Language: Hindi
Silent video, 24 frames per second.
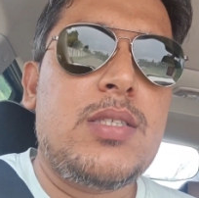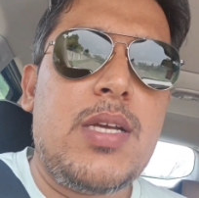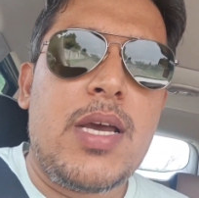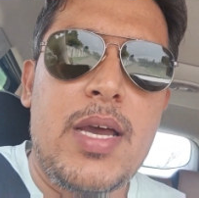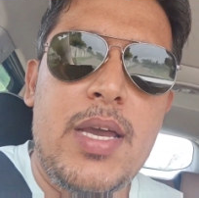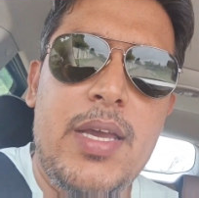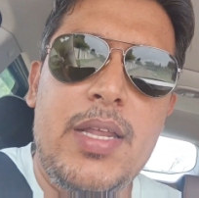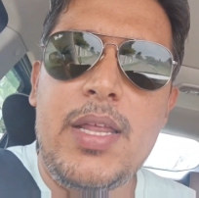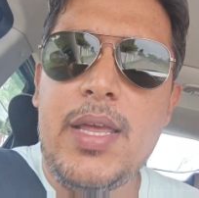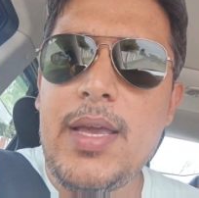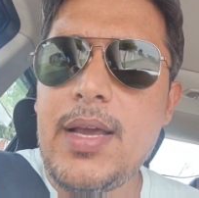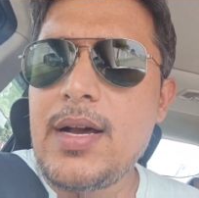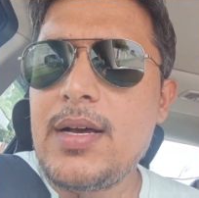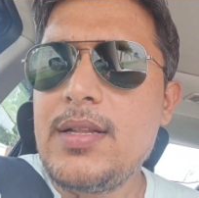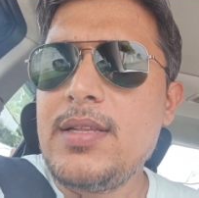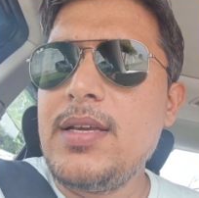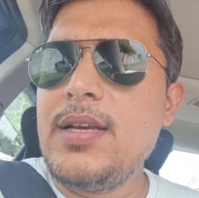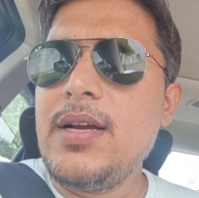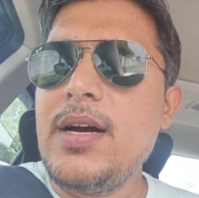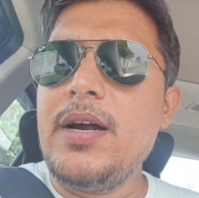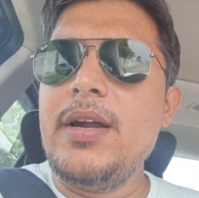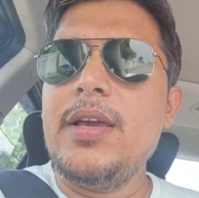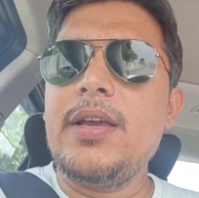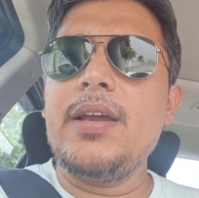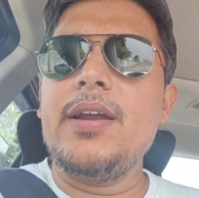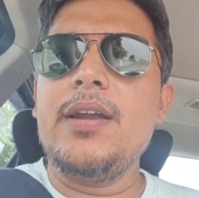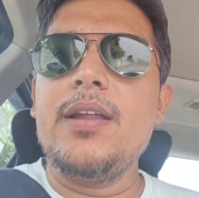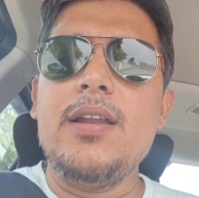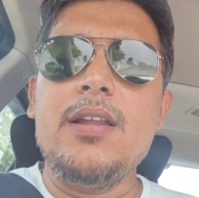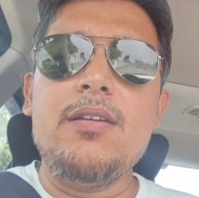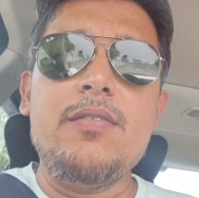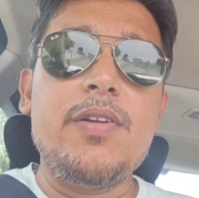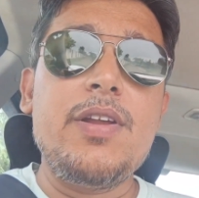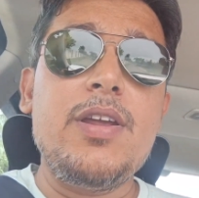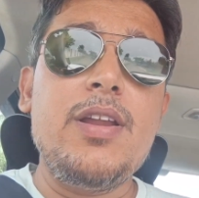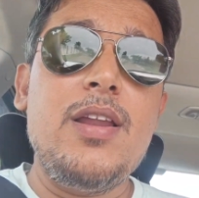शायद एक आधी गाड़ी की
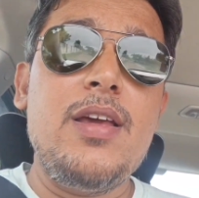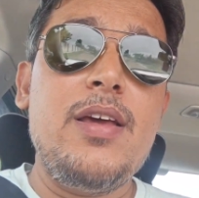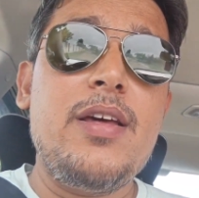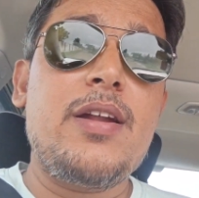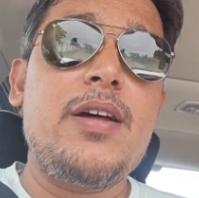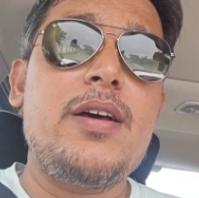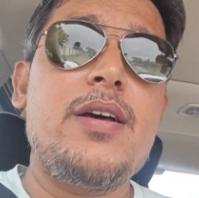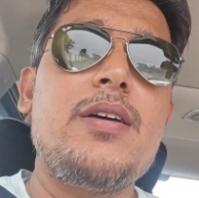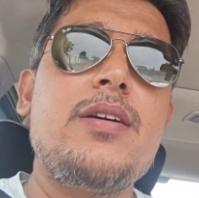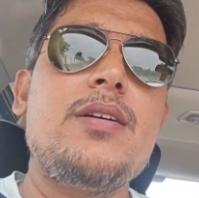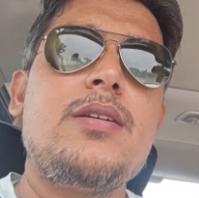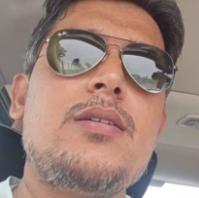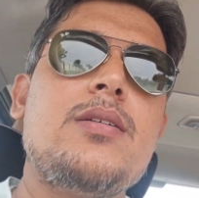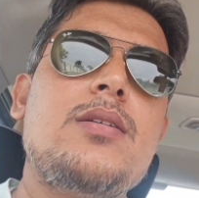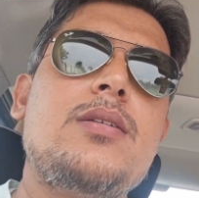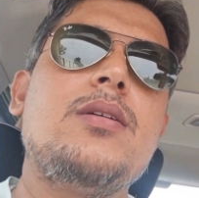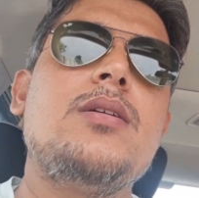डिलीवरी ले रहा है